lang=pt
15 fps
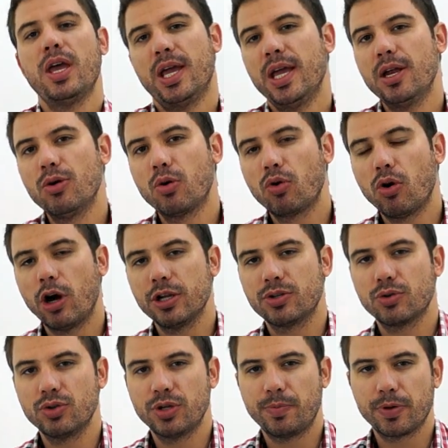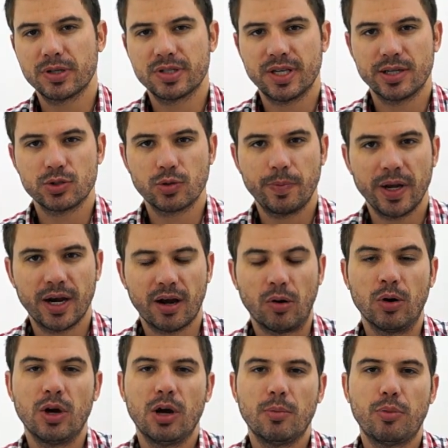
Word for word: e no Código de Processo Penal.